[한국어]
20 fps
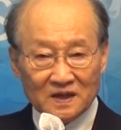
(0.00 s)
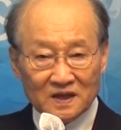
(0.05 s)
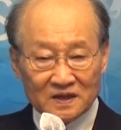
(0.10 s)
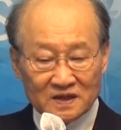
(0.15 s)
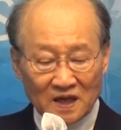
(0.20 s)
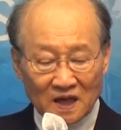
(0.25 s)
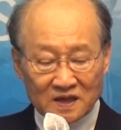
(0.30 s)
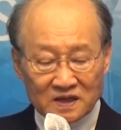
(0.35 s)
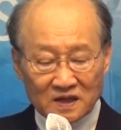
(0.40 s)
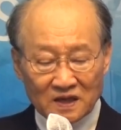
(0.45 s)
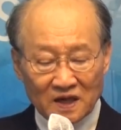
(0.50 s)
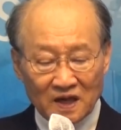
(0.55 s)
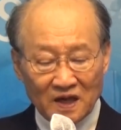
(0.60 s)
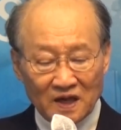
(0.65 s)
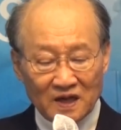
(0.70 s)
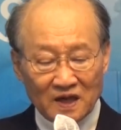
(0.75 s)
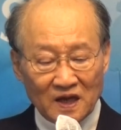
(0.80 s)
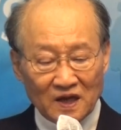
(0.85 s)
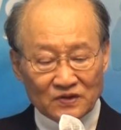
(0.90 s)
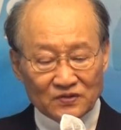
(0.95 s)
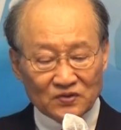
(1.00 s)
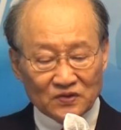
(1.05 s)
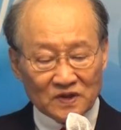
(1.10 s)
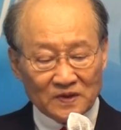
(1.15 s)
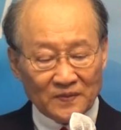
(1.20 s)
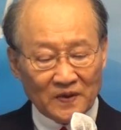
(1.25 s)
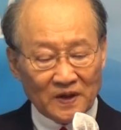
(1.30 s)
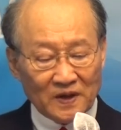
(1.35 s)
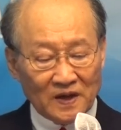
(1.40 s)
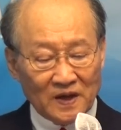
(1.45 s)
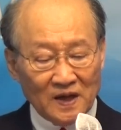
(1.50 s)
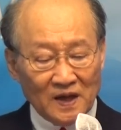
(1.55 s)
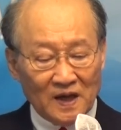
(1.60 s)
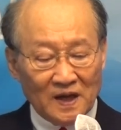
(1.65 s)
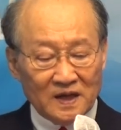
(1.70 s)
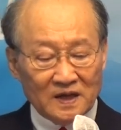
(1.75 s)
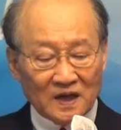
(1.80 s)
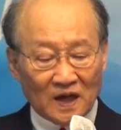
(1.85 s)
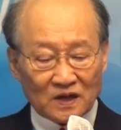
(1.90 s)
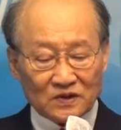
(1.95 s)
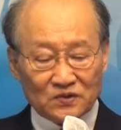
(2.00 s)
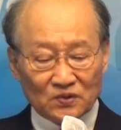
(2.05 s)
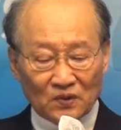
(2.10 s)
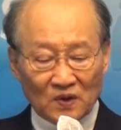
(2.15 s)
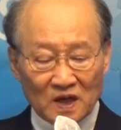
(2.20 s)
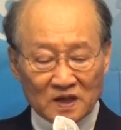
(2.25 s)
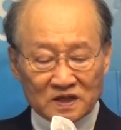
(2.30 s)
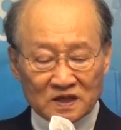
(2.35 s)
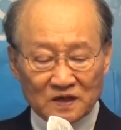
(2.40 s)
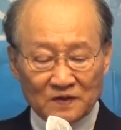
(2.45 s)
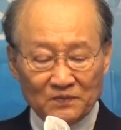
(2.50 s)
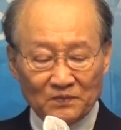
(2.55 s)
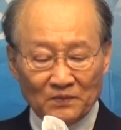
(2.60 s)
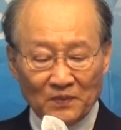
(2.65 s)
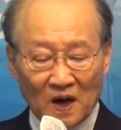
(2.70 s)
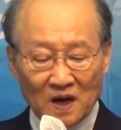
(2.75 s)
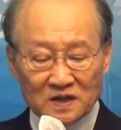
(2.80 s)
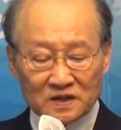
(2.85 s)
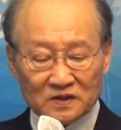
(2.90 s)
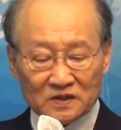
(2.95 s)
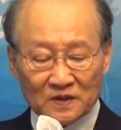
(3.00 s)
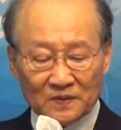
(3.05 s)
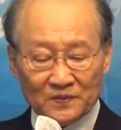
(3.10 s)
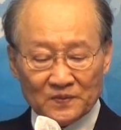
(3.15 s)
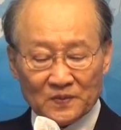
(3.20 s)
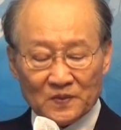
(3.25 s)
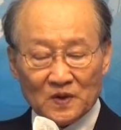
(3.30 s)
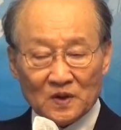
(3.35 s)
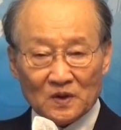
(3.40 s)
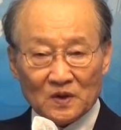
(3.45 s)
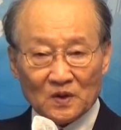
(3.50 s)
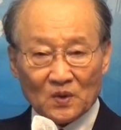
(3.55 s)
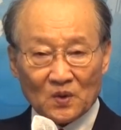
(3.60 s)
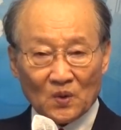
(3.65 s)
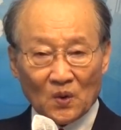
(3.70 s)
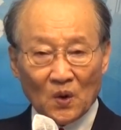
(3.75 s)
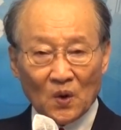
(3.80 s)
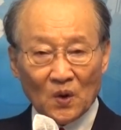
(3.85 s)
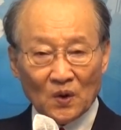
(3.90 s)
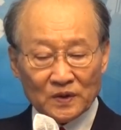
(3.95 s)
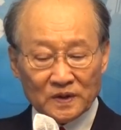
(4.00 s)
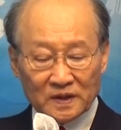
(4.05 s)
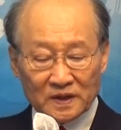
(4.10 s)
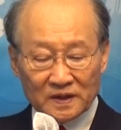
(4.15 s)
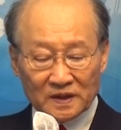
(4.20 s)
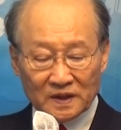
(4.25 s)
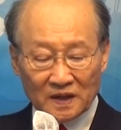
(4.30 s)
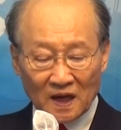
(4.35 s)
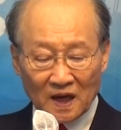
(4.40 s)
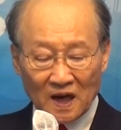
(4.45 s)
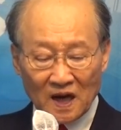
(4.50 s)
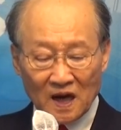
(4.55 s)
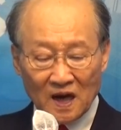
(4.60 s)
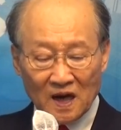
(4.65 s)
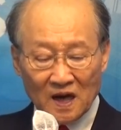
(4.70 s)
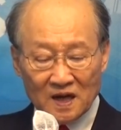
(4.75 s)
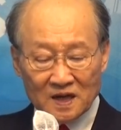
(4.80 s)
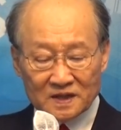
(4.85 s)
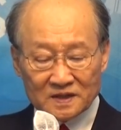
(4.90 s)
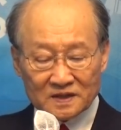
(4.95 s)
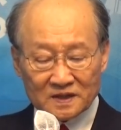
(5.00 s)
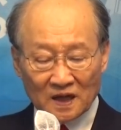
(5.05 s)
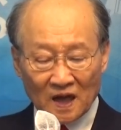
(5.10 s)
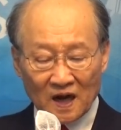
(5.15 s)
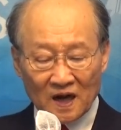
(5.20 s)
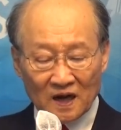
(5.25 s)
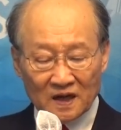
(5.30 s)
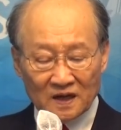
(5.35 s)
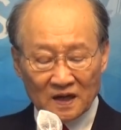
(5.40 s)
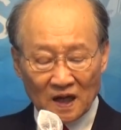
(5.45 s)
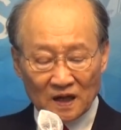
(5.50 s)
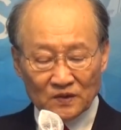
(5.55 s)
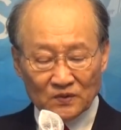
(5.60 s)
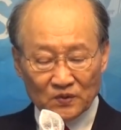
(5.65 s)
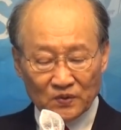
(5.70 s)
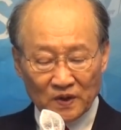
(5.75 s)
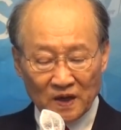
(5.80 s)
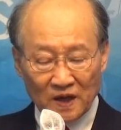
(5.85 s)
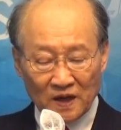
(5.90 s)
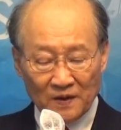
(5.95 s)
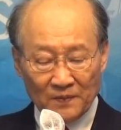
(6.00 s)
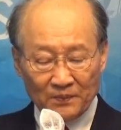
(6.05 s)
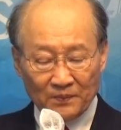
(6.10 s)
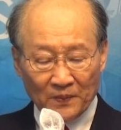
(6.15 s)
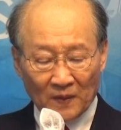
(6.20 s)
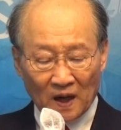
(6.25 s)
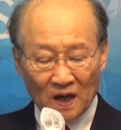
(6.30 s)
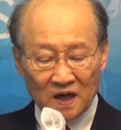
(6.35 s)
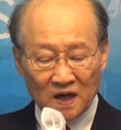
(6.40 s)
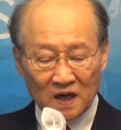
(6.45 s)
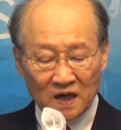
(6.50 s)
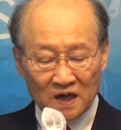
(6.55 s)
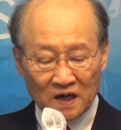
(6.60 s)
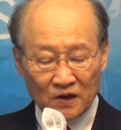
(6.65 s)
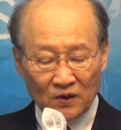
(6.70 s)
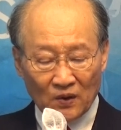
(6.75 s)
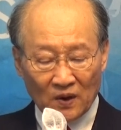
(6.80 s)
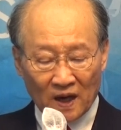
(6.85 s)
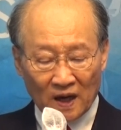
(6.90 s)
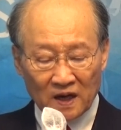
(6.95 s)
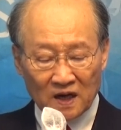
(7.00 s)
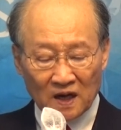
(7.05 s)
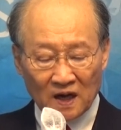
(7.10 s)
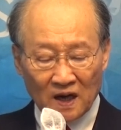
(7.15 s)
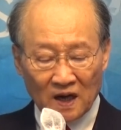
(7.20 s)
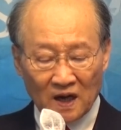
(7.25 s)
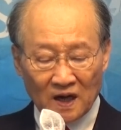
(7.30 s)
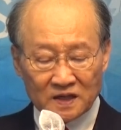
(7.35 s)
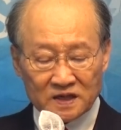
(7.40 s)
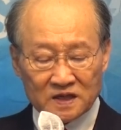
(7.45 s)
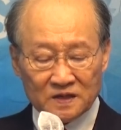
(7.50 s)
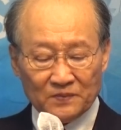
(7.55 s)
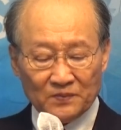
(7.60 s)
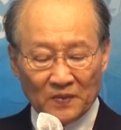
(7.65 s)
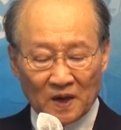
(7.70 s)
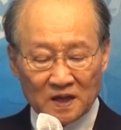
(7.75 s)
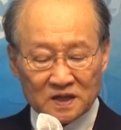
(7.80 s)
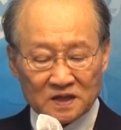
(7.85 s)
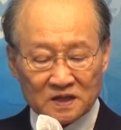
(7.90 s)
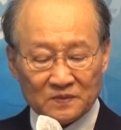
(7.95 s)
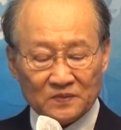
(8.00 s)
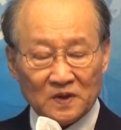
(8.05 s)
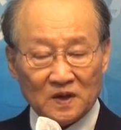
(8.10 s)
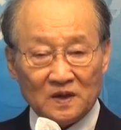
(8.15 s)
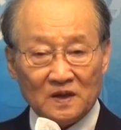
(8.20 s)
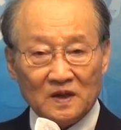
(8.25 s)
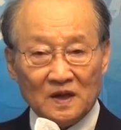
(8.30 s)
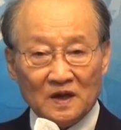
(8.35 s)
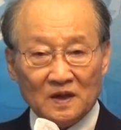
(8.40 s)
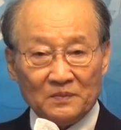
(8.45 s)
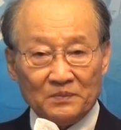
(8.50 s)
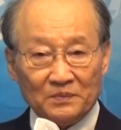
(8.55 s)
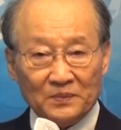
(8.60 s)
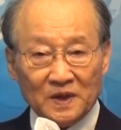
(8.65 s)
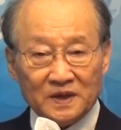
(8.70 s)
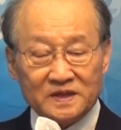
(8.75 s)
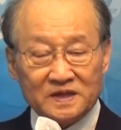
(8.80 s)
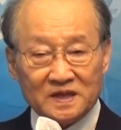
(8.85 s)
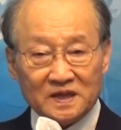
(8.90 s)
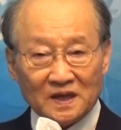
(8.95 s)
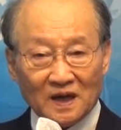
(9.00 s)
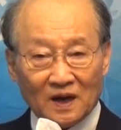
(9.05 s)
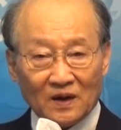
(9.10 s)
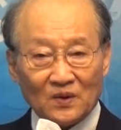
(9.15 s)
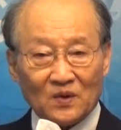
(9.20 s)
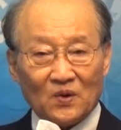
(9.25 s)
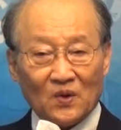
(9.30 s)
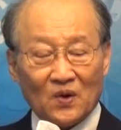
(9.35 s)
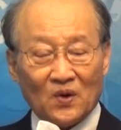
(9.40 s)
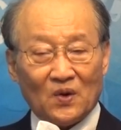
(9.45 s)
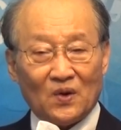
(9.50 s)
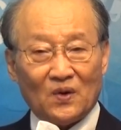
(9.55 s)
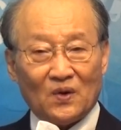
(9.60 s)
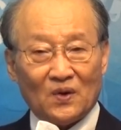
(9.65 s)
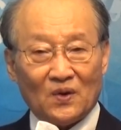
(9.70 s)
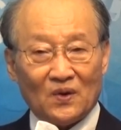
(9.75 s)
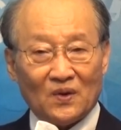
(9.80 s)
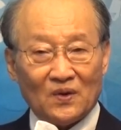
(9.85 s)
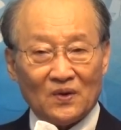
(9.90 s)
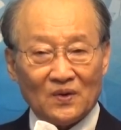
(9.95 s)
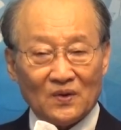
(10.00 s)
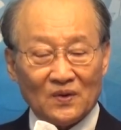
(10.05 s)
생전에 예수님의 약속하신 말씀 곧 내가 살아난 후에 갈릴리로 가리라 하신 말씀을 믿지 않고